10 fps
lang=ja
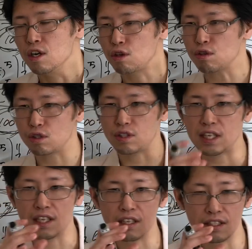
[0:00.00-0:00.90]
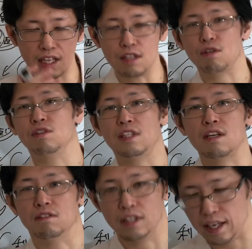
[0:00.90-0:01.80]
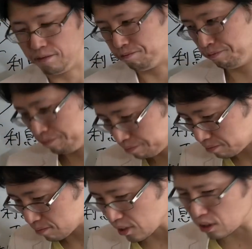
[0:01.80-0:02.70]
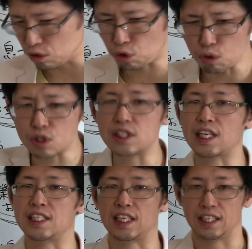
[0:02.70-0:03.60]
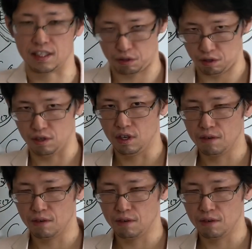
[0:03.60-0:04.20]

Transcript: 局所的な戦争になるんで、どっちかしかないんですよ。